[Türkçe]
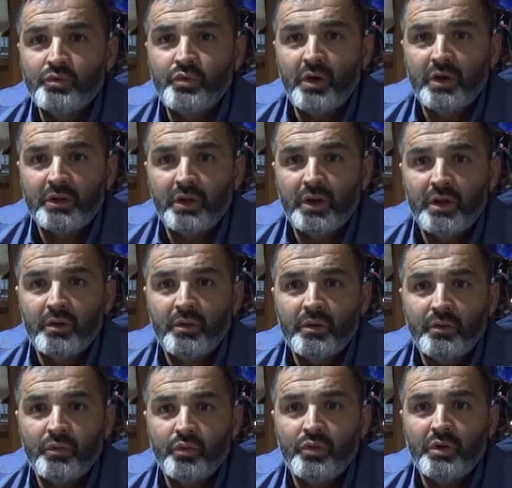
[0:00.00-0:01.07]
şu anda
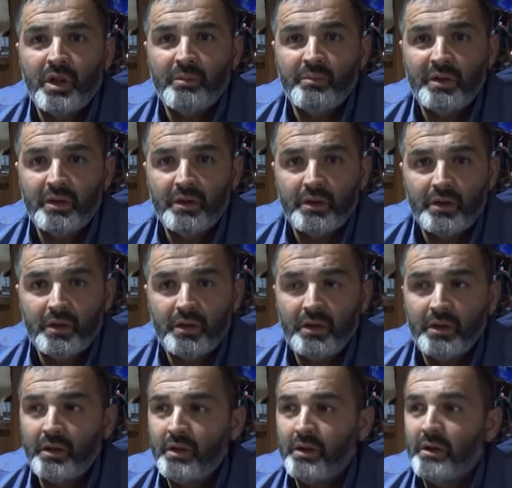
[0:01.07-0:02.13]
güzel bir
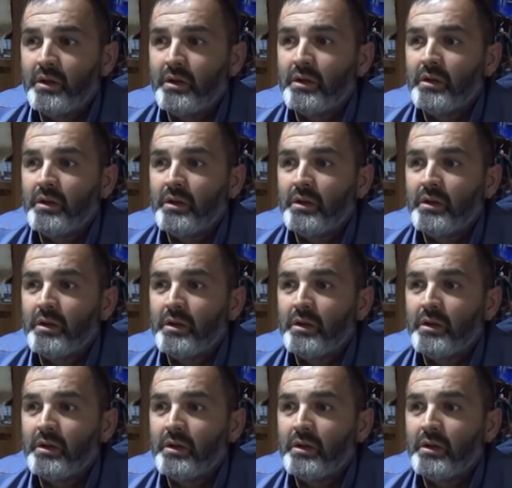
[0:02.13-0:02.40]
e,